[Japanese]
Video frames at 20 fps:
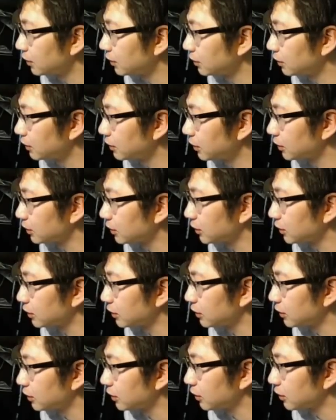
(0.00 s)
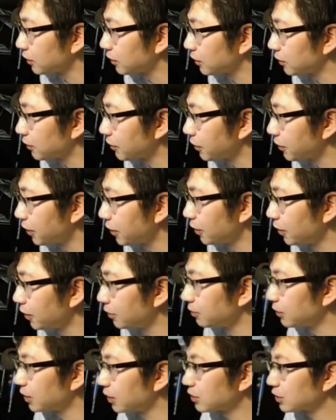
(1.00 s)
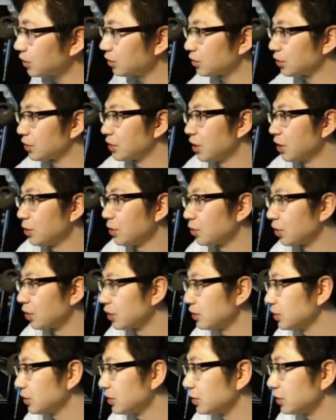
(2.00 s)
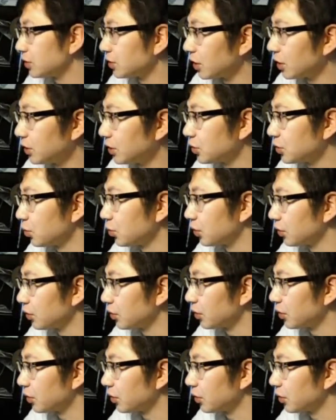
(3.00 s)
さあさあさあ松川さん意外にも男性陣最年少だよね